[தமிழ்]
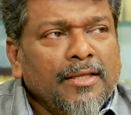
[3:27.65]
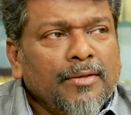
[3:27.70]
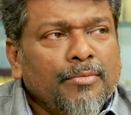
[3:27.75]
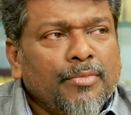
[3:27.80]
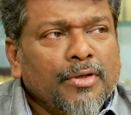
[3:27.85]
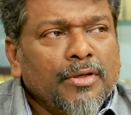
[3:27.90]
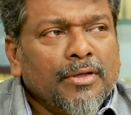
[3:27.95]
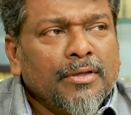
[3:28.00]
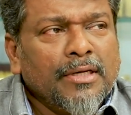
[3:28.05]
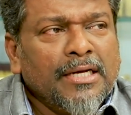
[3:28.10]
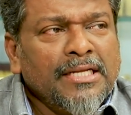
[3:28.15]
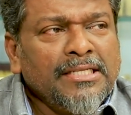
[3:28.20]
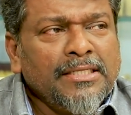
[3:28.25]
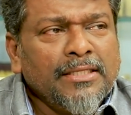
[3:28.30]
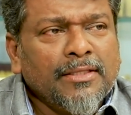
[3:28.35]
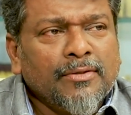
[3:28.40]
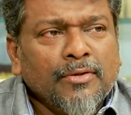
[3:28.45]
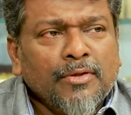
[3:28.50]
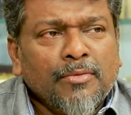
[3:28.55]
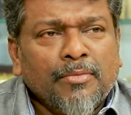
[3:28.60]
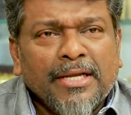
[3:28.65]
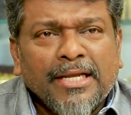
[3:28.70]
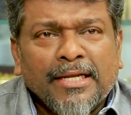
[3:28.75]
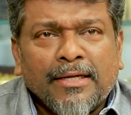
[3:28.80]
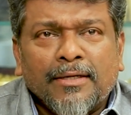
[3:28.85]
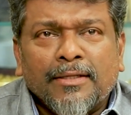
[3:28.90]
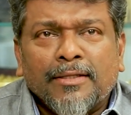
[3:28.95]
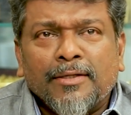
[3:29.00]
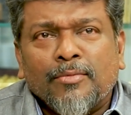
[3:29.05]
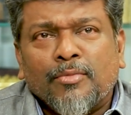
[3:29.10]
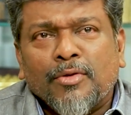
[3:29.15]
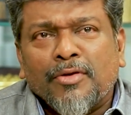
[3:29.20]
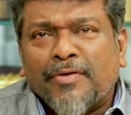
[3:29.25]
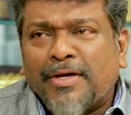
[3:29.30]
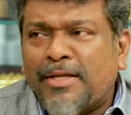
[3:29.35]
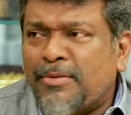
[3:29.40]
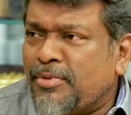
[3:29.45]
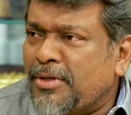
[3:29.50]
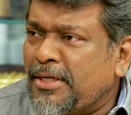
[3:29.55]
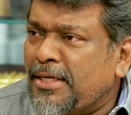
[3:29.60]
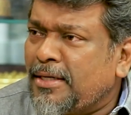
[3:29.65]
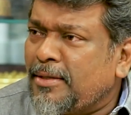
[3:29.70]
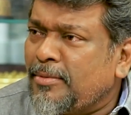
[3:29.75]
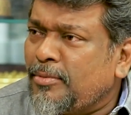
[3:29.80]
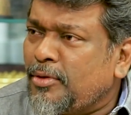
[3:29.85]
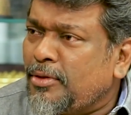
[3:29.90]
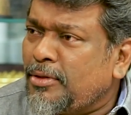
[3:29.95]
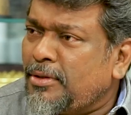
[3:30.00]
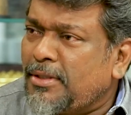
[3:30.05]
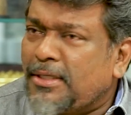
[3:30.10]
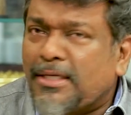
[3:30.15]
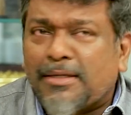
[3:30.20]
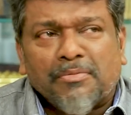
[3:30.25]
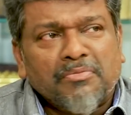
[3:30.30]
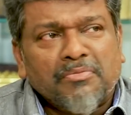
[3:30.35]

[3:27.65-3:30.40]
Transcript: இப்போ அஜித் வந்து பைக் எடுத்துகிட்டு போய் வாய்ப்பு கேட்கும்போது